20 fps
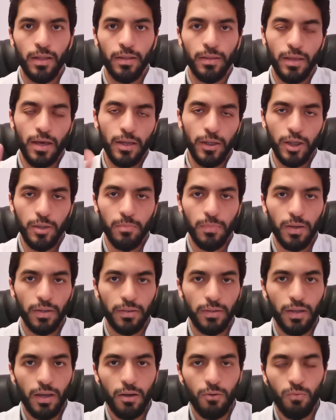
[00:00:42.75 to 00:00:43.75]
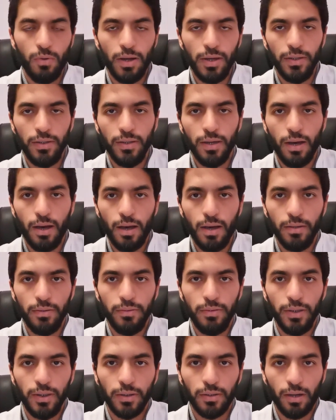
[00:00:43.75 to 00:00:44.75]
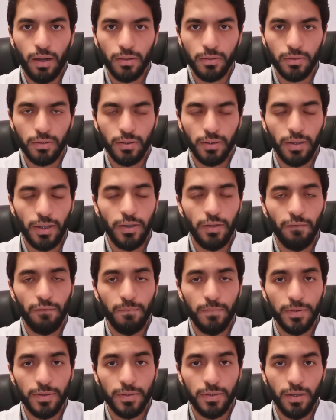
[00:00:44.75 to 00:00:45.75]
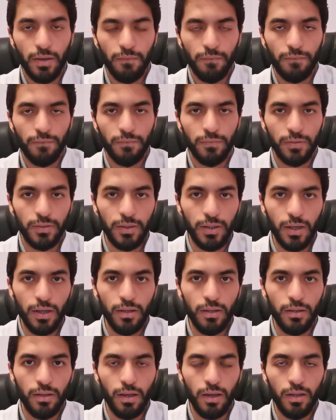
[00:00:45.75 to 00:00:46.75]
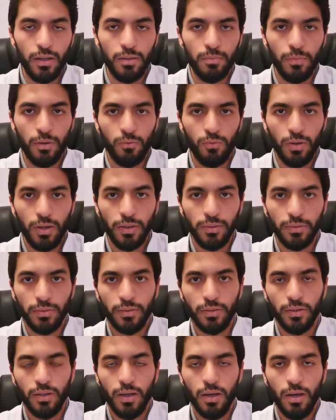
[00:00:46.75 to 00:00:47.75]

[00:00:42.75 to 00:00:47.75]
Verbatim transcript: ثاني ماده وهي النترات كاينه في بزاف ديال المواد